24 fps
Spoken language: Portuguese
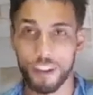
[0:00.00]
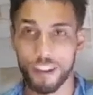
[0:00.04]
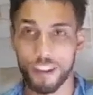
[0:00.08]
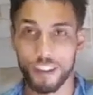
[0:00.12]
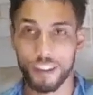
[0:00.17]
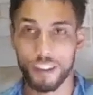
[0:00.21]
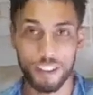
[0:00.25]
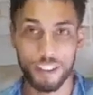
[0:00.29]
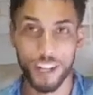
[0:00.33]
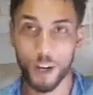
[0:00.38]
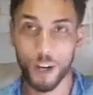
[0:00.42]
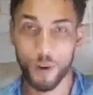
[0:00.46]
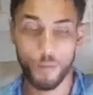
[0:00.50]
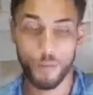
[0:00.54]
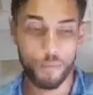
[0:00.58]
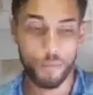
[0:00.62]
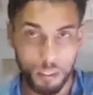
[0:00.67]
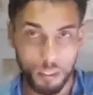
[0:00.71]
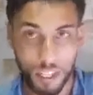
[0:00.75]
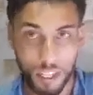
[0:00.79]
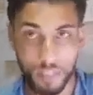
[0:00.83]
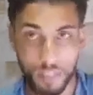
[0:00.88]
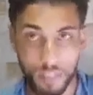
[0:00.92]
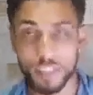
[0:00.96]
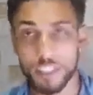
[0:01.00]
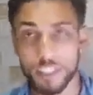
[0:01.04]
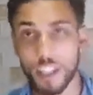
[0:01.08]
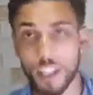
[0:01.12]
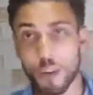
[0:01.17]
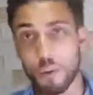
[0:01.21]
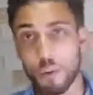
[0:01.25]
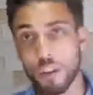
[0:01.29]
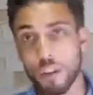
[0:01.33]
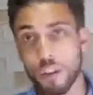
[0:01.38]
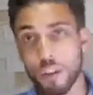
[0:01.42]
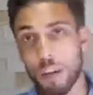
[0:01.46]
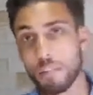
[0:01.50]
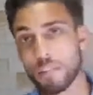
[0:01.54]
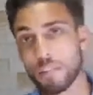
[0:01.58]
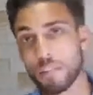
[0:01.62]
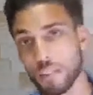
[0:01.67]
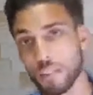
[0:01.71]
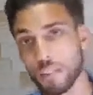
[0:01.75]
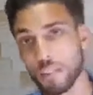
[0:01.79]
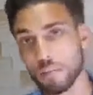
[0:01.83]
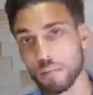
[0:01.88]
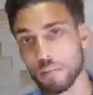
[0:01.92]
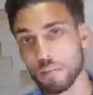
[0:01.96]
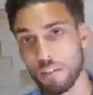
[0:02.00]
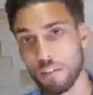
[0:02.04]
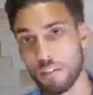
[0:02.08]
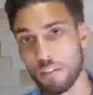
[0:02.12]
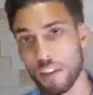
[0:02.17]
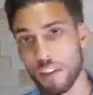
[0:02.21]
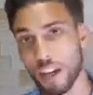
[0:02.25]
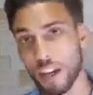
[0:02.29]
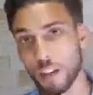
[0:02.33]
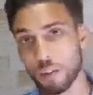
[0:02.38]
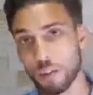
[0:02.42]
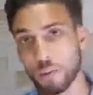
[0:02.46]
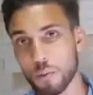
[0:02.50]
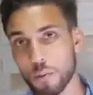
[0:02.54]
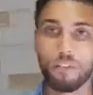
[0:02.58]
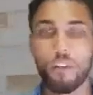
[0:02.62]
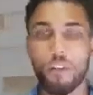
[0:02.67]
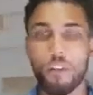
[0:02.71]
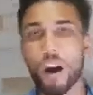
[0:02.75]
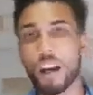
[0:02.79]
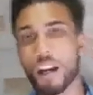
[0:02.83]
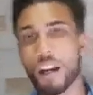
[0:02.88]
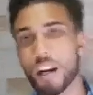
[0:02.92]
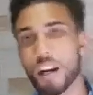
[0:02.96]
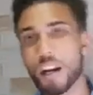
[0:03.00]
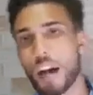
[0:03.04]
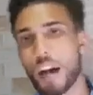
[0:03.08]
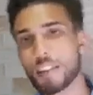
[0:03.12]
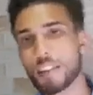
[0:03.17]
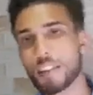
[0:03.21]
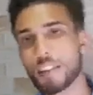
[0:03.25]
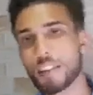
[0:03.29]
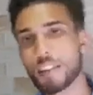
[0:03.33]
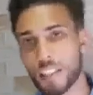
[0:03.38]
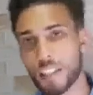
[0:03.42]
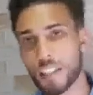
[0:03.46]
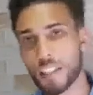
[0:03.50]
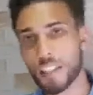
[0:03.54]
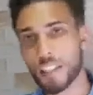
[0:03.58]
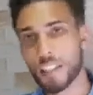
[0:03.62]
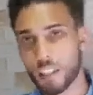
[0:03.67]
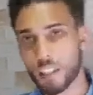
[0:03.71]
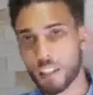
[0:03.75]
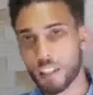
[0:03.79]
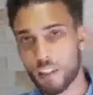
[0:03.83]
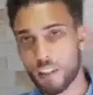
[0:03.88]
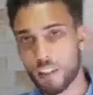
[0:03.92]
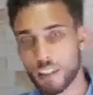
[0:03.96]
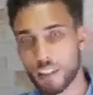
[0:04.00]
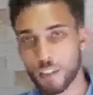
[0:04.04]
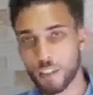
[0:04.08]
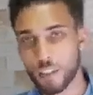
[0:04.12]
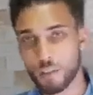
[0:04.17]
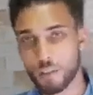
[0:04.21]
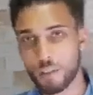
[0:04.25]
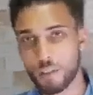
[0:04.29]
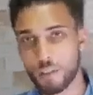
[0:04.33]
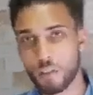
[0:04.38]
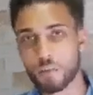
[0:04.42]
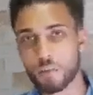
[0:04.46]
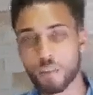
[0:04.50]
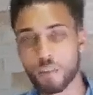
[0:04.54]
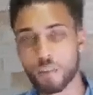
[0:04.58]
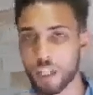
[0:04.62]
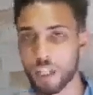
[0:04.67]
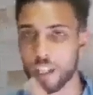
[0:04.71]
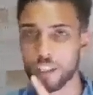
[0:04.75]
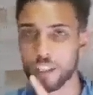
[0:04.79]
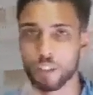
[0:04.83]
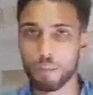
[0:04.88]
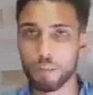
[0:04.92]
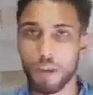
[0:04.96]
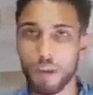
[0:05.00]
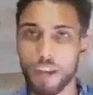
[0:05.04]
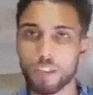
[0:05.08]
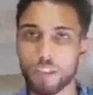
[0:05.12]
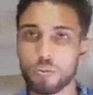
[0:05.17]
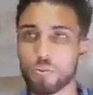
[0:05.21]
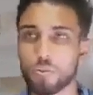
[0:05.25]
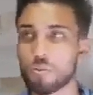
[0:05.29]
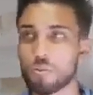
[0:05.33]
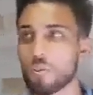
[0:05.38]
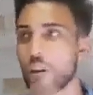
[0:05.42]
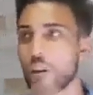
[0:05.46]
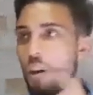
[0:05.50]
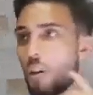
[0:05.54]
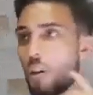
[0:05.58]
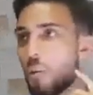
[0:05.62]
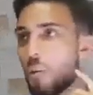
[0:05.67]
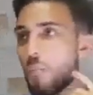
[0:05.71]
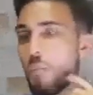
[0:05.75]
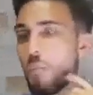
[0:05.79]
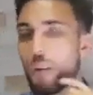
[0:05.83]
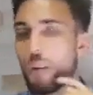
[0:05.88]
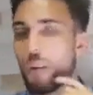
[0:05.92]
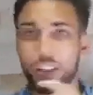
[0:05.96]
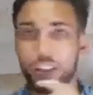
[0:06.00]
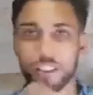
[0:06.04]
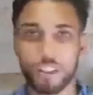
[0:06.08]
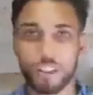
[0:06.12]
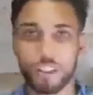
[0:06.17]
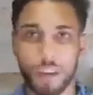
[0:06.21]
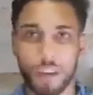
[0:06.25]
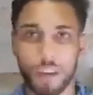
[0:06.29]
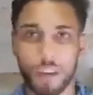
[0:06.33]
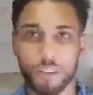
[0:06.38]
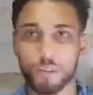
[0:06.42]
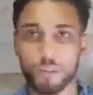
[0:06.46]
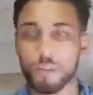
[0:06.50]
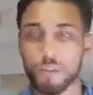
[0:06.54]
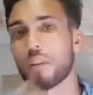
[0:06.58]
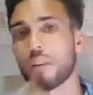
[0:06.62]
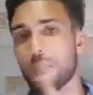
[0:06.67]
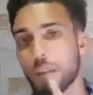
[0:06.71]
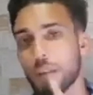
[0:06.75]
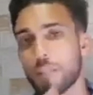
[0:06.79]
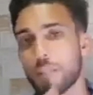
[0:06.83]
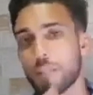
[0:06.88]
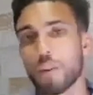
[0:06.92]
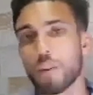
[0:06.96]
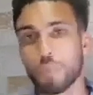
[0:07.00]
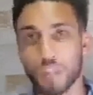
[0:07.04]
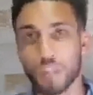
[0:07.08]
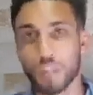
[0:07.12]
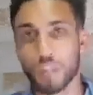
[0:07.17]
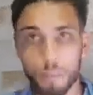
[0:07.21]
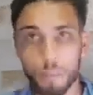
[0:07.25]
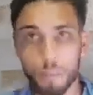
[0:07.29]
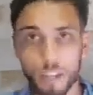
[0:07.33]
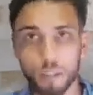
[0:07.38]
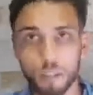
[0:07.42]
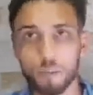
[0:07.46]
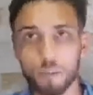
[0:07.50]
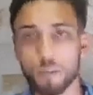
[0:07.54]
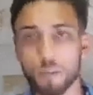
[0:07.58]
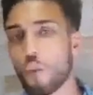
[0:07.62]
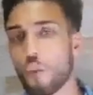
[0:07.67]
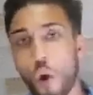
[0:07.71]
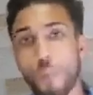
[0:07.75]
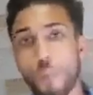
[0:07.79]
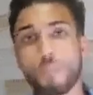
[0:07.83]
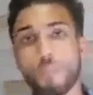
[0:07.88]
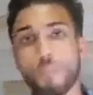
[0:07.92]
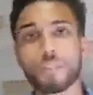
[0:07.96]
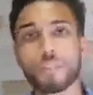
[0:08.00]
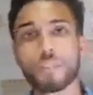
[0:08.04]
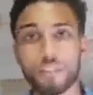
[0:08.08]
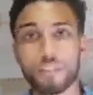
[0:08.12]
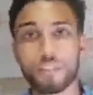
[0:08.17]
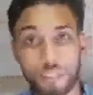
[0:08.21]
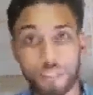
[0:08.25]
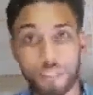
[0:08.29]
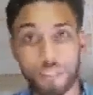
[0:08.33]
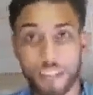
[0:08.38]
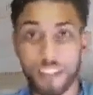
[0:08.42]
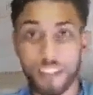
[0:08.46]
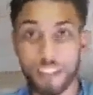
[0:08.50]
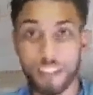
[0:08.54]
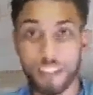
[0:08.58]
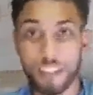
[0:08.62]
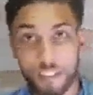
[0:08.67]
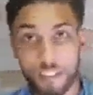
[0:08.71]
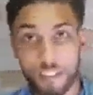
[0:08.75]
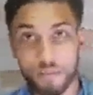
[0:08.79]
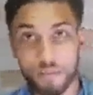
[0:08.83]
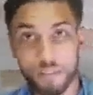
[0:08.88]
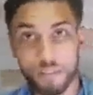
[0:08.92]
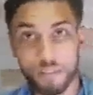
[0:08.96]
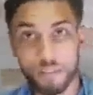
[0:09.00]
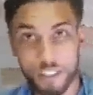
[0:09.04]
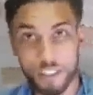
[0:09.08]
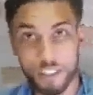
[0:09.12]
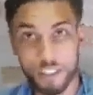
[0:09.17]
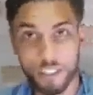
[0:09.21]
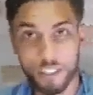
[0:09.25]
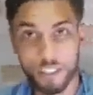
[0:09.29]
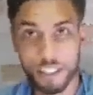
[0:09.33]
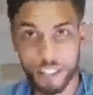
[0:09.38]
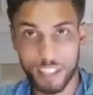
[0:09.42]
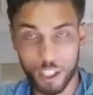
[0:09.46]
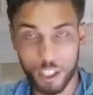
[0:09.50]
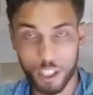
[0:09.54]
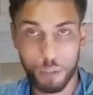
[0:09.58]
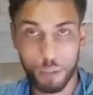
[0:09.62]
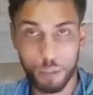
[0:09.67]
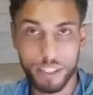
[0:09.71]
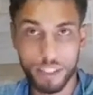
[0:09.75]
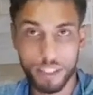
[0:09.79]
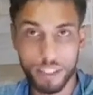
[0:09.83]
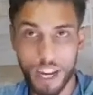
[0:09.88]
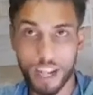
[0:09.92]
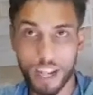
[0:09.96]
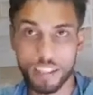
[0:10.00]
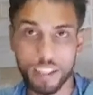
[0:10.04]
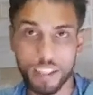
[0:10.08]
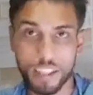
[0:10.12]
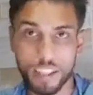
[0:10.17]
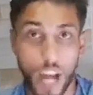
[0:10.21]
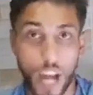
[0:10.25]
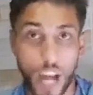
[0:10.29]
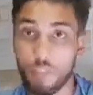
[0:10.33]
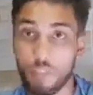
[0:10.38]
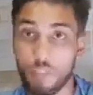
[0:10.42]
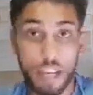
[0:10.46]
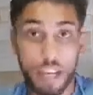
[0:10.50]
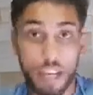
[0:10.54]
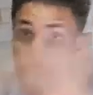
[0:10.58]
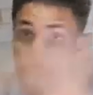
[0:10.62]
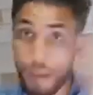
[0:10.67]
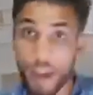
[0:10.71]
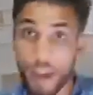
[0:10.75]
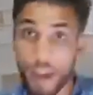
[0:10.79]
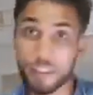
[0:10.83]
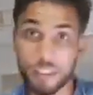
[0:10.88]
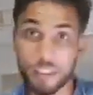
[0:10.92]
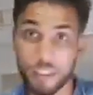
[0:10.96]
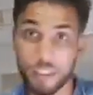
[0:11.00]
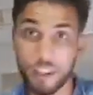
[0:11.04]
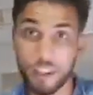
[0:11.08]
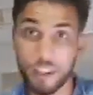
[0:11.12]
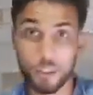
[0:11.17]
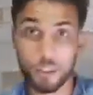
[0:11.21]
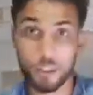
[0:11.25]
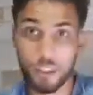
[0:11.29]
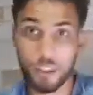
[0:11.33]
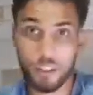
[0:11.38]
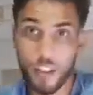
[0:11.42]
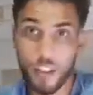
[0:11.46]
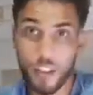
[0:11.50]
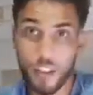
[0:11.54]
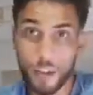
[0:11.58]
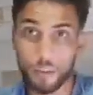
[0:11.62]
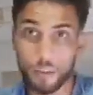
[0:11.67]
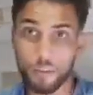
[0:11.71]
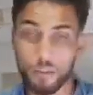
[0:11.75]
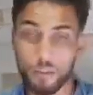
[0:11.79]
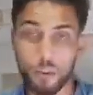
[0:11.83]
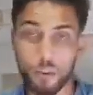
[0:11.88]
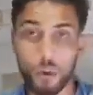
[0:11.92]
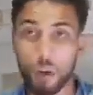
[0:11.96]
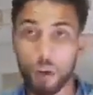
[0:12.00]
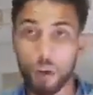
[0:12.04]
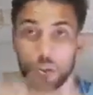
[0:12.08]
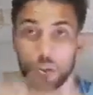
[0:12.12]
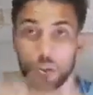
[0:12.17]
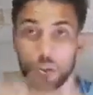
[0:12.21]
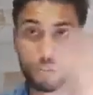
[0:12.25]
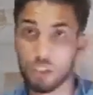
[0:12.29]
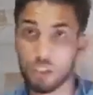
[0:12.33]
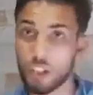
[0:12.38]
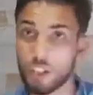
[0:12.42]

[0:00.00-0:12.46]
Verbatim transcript: Então, você tem que fazer o que é preciso ser feito fora a distância que você está fazendo. Os fortalecimentos, um bom aquecimento, também um alongamento, como você faz esses, essa quilometragem. Aí fica aberta ao tá? é seu critério, ou ao do seu